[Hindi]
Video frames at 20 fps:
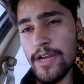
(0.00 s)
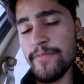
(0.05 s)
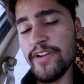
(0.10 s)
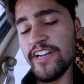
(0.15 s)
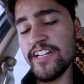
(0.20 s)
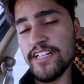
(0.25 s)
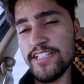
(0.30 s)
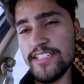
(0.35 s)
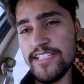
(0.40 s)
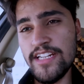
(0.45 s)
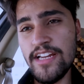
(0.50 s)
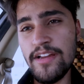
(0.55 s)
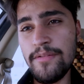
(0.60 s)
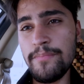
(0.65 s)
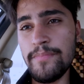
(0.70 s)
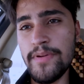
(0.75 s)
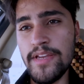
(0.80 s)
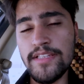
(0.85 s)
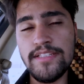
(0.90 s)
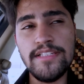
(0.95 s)
कमेंट कर देना
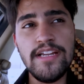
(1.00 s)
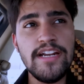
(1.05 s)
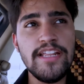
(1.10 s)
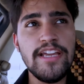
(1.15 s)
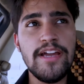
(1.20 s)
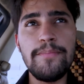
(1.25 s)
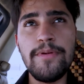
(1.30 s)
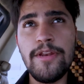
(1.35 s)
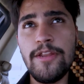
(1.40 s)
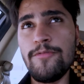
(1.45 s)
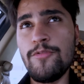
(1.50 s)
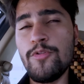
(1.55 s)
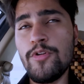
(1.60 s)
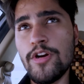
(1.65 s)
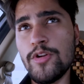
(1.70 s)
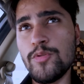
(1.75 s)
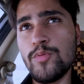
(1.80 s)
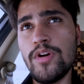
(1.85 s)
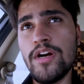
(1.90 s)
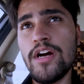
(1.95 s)
मैं इस गाड़ी का भी रिव्यू
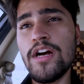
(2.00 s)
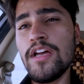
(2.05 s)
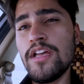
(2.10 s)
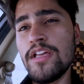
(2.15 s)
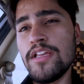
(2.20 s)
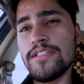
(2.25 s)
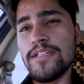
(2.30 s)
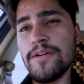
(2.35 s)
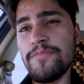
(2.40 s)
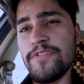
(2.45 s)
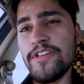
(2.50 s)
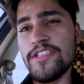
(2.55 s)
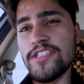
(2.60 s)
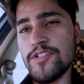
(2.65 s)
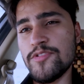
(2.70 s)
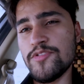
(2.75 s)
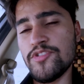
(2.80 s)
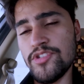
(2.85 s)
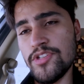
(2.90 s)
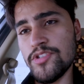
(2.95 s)
कर दूंगा सब
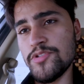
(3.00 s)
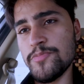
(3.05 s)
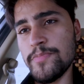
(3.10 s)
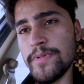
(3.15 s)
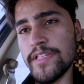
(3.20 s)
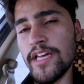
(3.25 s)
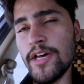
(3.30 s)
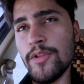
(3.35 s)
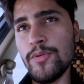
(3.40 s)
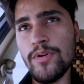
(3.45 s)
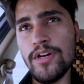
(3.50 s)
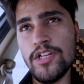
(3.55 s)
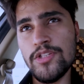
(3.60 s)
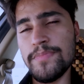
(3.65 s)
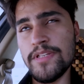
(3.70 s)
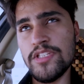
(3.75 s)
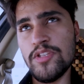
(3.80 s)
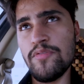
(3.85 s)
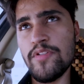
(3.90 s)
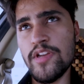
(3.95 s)
फीचर्स बता दूंगा
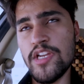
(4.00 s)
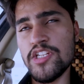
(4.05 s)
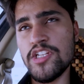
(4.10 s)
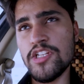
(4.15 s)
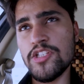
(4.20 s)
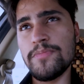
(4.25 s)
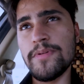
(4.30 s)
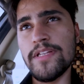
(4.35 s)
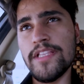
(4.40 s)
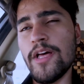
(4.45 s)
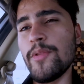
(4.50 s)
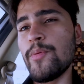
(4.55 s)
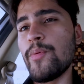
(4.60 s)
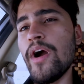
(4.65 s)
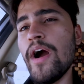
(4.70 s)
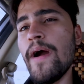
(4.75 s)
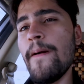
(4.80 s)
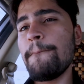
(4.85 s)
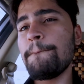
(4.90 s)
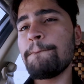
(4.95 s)
स्पेसिफिकेशंस बता
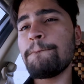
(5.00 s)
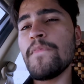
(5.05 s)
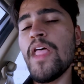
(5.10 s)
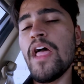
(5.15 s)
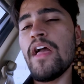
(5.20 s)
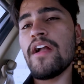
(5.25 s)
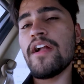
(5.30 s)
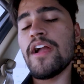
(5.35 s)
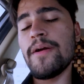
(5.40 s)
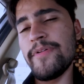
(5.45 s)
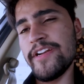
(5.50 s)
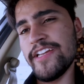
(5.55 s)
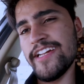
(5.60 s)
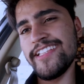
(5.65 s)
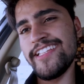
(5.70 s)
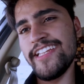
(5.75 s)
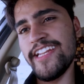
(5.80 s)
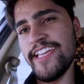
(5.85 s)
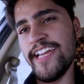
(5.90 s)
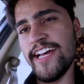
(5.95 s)
दूंगा कमेंट
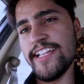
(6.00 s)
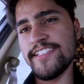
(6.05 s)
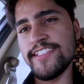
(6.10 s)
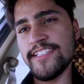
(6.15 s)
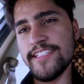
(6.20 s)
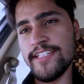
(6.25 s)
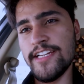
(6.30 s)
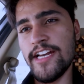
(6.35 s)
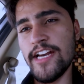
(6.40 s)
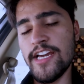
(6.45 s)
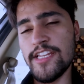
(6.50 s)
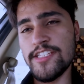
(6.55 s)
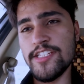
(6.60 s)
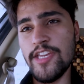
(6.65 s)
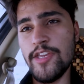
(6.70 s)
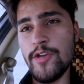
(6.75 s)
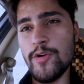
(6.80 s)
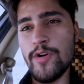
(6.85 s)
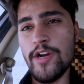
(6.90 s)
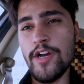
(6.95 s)
कर देना याद से अगर
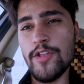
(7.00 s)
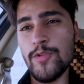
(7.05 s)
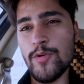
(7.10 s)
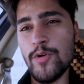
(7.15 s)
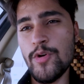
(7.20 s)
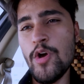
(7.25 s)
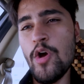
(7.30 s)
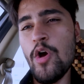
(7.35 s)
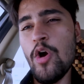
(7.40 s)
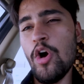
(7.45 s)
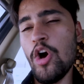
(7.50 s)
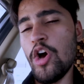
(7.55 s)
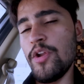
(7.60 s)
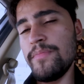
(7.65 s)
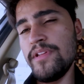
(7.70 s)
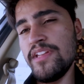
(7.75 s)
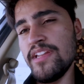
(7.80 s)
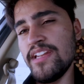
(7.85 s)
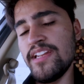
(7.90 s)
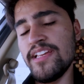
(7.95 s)
चाहिए होगा तो
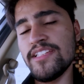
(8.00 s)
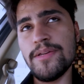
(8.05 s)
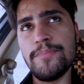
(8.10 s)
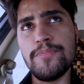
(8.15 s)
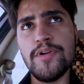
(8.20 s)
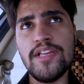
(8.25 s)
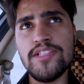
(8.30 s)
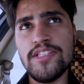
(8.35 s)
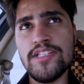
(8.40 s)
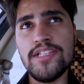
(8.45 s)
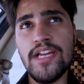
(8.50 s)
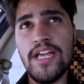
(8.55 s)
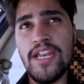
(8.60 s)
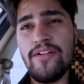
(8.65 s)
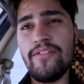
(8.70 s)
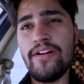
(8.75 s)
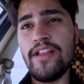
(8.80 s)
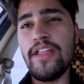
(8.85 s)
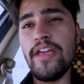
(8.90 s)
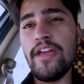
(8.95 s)
और भी नए नए सरप्राइजेज
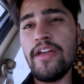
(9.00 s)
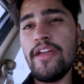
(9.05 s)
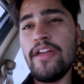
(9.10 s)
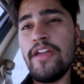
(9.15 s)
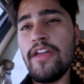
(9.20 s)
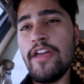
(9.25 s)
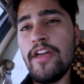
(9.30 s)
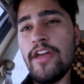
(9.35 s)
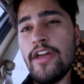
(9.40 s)
आने वाले हैं